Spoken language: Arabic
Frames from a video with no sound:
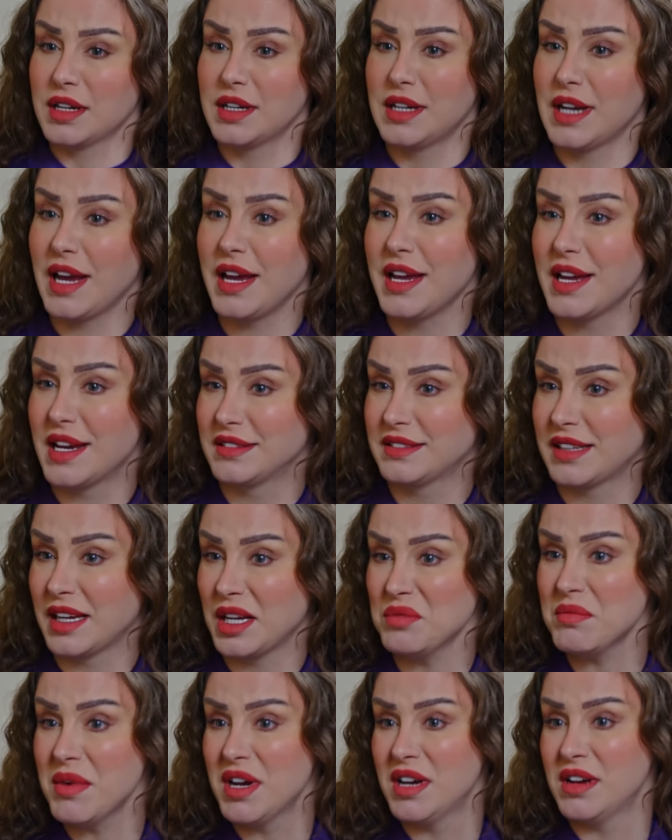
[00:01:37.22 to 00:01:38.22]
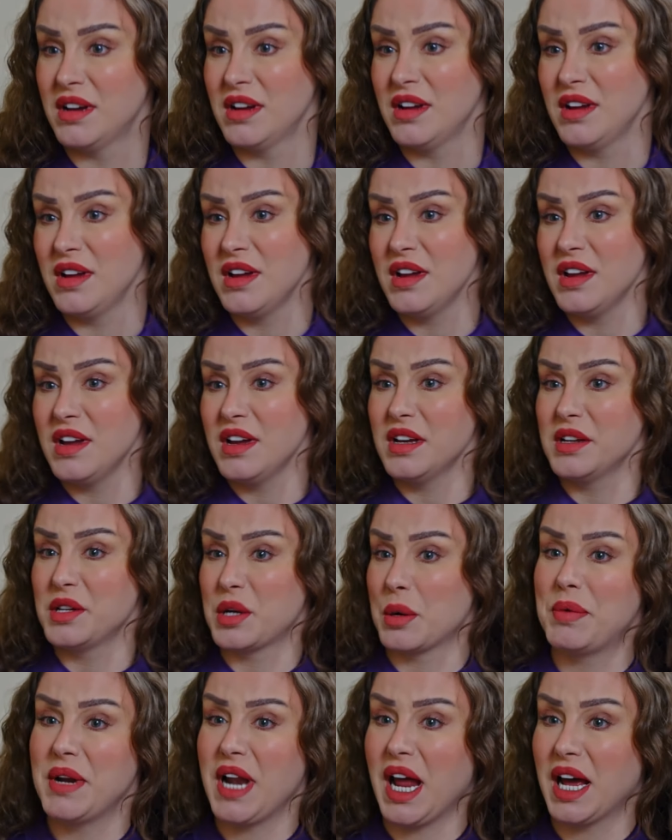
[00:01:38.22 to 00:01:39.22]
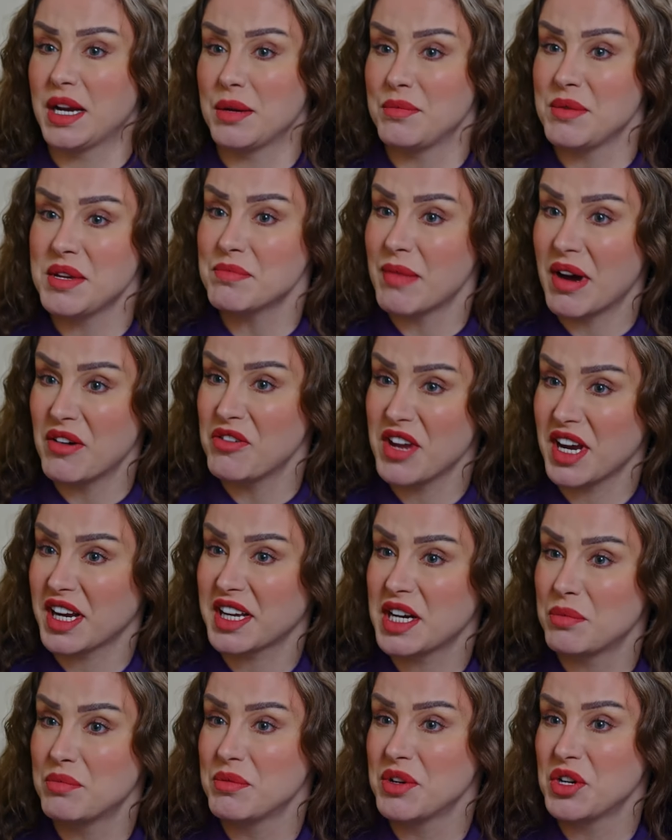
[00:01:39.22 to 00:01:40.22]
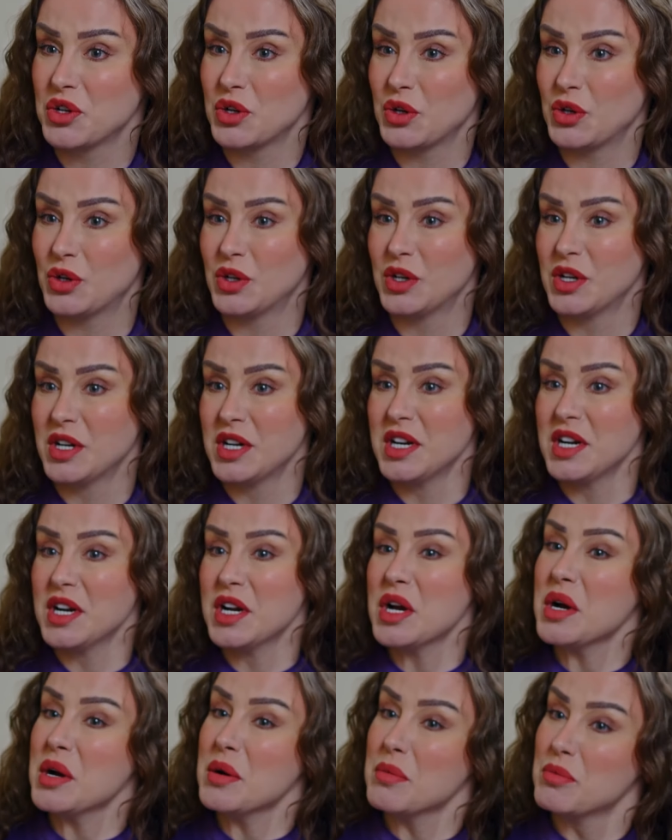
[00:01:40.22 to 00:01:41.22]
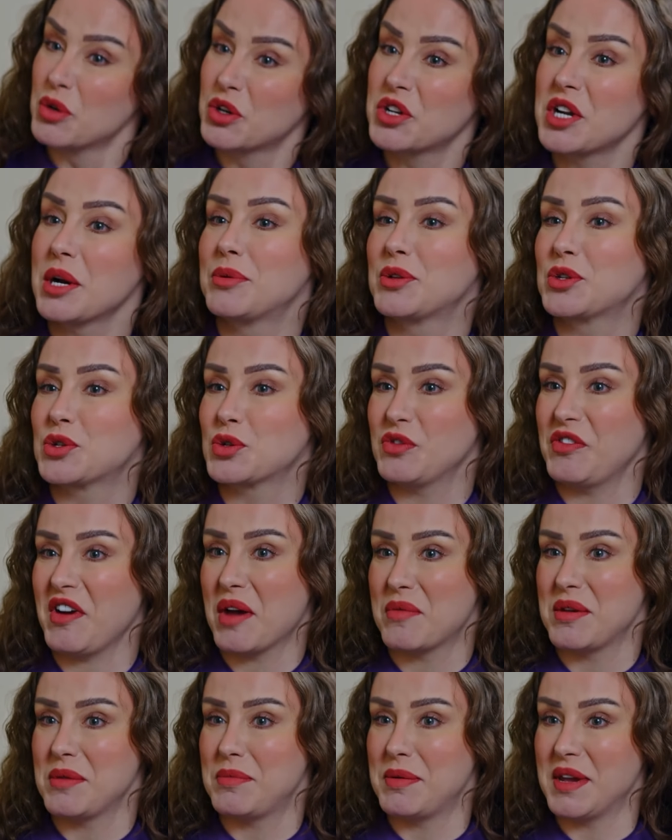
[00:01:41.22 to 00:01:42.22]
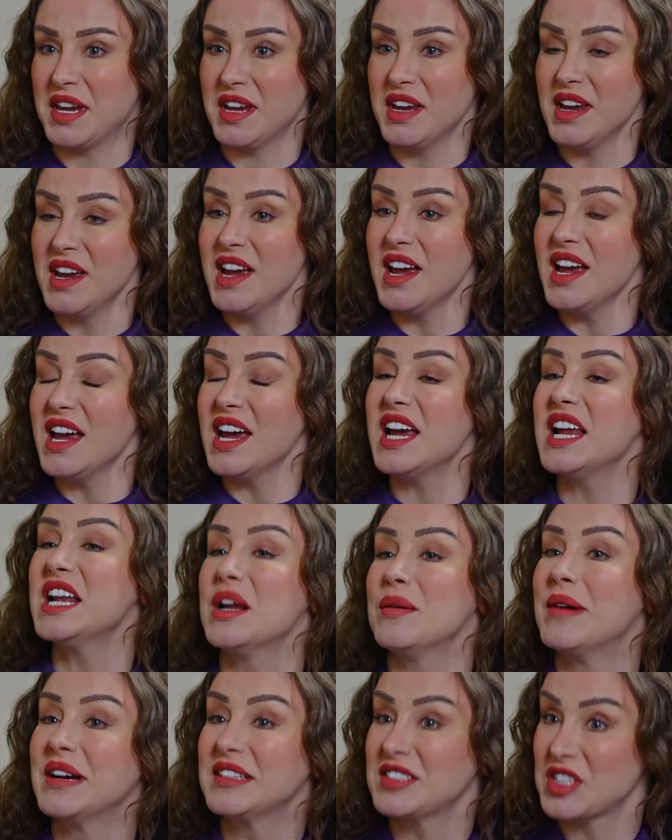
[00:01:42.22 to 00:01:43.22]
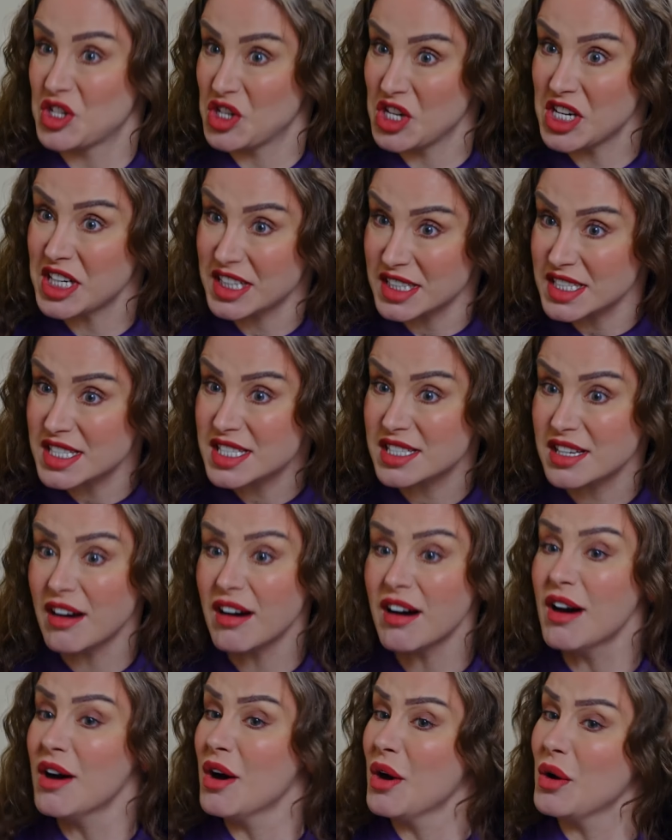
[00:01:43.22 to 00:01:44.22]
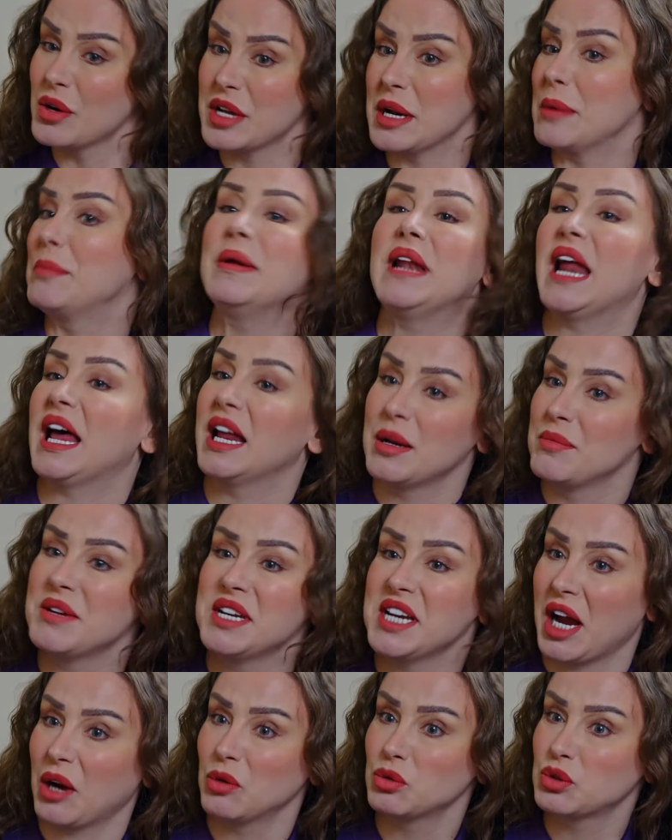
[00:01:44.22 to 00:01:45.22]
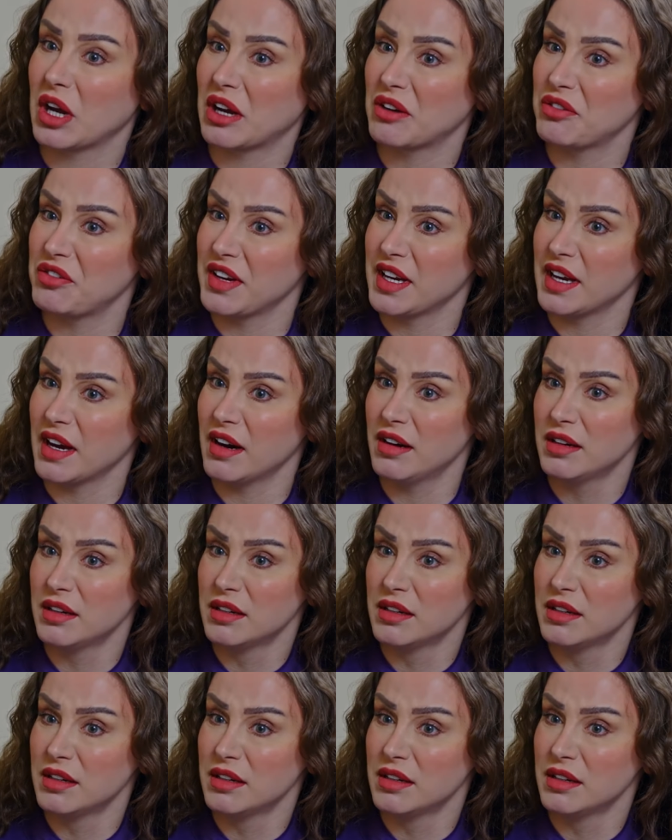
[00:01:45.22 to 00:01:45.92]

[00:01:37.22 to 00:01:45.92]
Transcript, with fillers: لا يا تيم رب العالمين ما في اكرم منه بكره بتشوف حبيبي الا ما تجيك قصه ورب العالمين يعوضك فيها